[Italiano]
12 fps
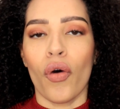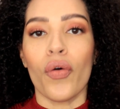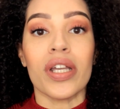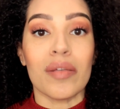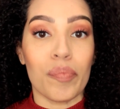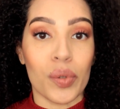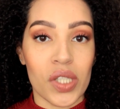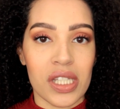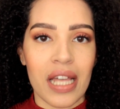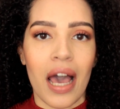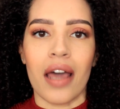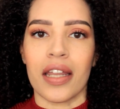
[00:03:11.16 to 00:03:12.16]
o
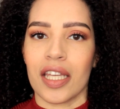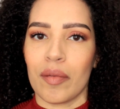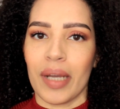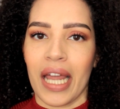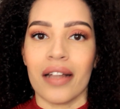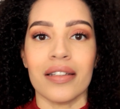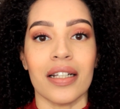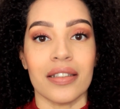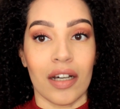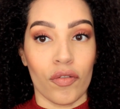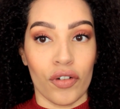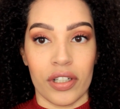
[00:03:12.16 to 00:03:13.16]
impostare i brand
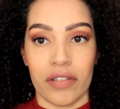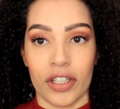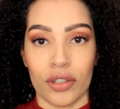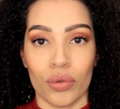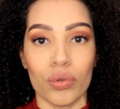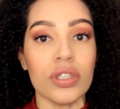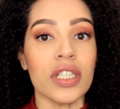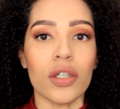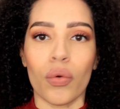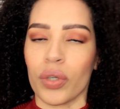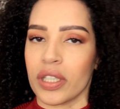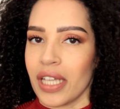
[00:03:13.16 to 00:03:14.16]
da voi
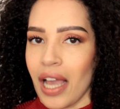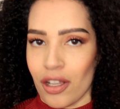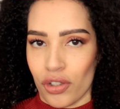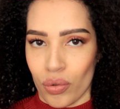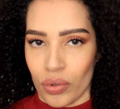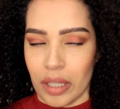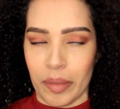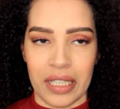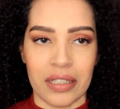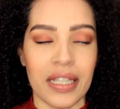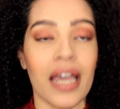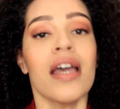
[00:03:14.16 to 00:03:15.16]
rivenduti, quindi
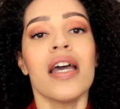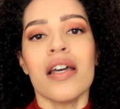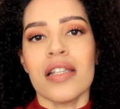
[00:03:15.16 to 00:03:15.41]
assolutamente.